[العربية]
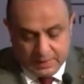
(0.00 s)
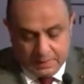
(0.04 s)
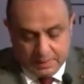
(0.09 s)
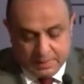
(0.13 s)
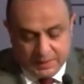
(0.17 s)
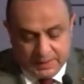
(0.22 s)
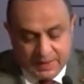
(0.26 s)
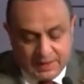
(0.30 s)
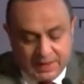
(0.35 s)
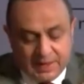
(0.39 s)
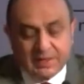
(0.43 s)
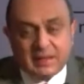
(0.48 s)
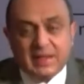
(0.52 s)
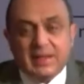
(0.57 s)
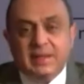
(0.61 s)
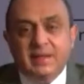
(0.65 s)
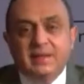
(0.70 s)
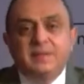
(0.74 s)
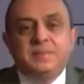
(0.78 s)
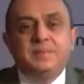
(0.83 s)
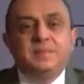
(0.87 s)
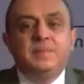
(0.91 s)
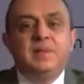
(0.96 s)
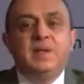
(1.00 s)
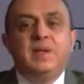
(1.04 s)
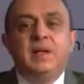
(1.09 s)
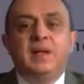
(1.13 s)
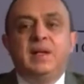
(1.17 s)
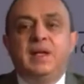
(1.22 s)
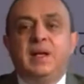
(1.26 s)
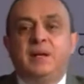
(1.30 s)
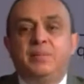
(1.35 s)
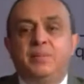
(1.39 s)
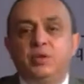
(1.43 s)
بداية
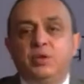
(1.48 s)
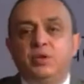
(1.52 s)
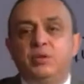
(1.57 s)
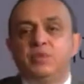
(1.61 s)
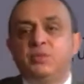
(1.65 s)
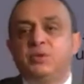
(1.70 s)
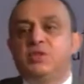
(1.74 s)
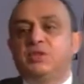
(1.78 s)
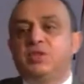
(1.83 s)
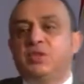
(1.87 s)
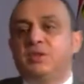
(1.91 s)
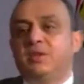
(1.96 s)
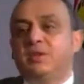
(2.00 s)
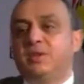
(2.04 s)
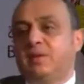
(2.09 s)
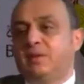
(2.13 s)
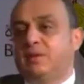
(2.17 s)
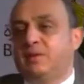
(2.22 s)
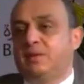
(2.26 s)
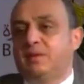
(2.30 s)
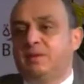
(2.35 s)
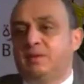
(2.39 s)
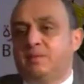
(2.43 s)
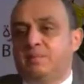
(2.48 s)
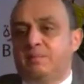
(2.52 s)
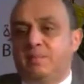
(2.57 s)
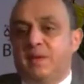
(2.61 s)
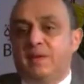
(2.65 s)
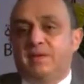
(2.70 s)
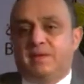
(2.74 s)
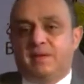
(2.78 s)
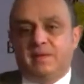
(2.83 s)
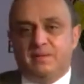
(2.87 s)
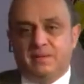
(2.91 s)
لابد من شكر
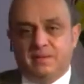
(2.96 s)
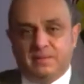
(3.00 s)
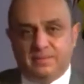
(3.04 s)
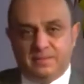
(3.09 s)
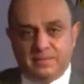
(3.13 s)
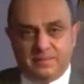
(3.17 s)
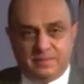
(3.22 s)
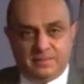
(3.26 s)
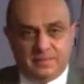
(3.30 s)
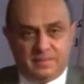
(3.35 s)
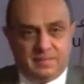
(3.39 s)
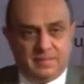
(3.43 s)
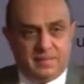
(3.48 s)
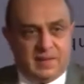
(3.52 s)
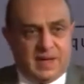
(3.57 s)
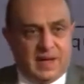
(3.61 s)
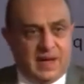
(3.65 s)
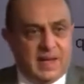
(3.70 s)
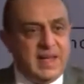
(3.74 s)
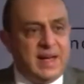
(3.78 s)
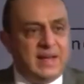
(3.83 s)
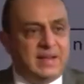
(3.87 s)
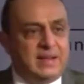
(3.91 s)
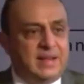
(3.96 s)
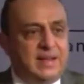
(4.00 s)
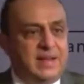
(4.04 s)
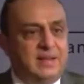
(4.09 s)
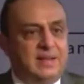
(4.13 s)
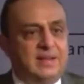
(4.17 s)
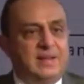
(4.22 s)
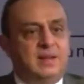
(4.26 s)
مصر حقيقة